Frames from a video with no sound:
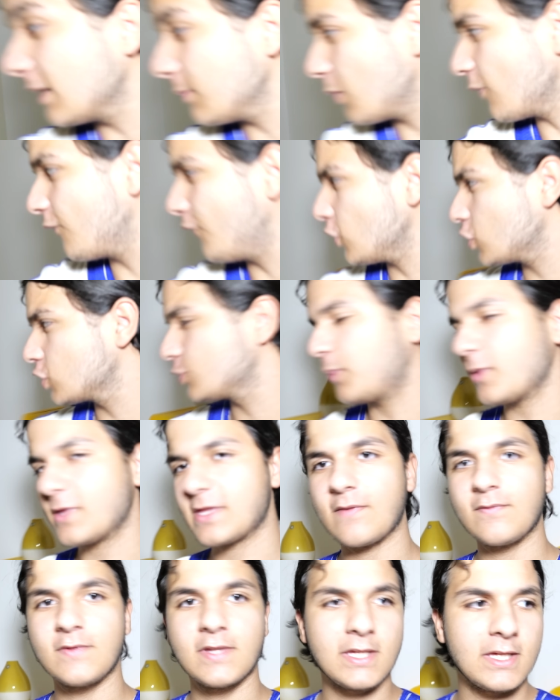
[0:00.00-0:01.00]
tellement fort que je pense que
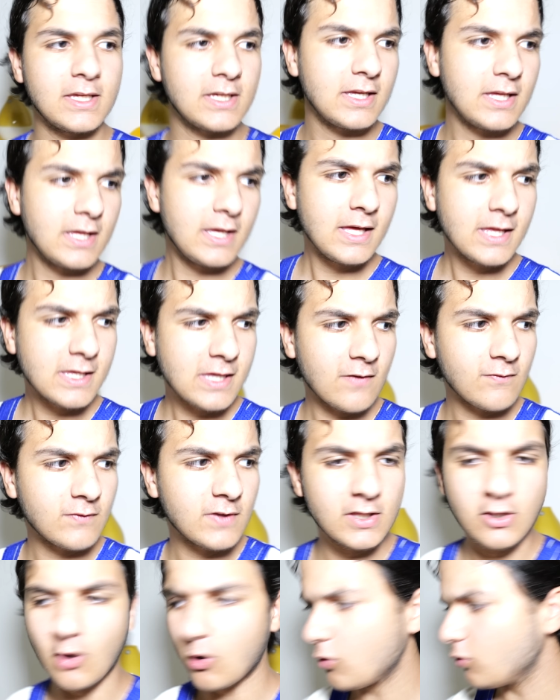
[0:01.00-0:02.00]
ça venait, ça
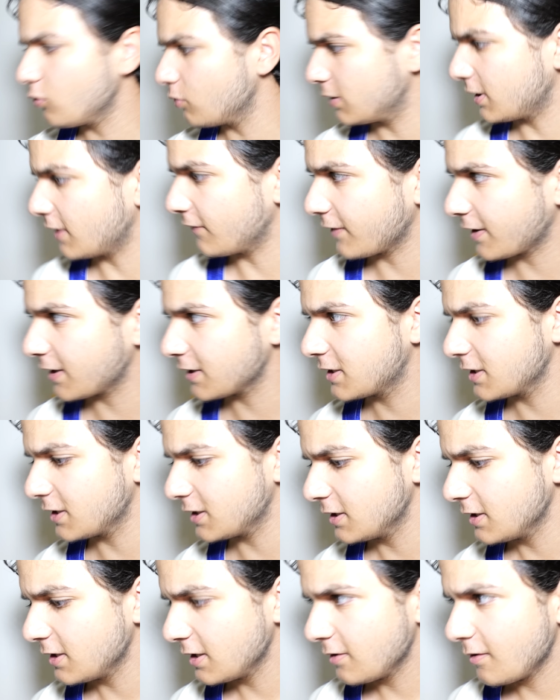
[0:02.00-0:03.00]
venait d'en haut, en hein, la
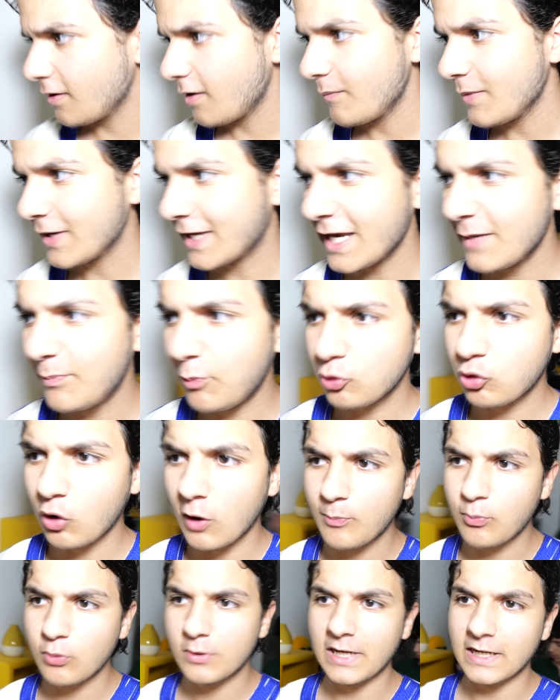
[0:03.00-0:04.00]
vérité. Mais quelle porte
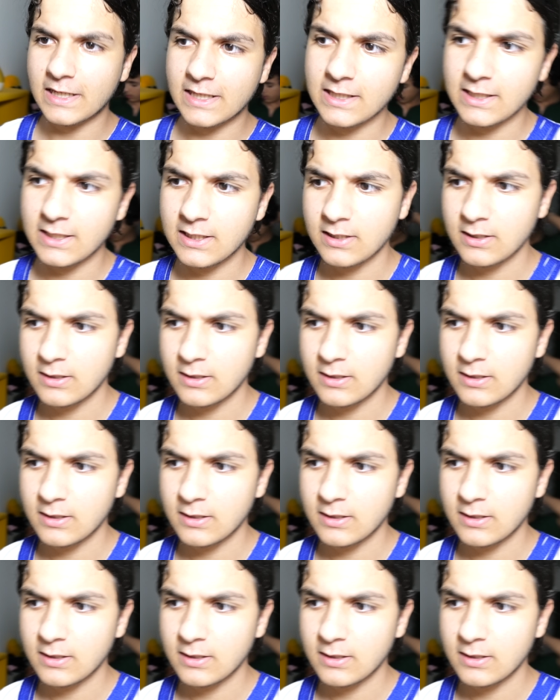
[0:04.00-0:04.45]
aurait pu claquer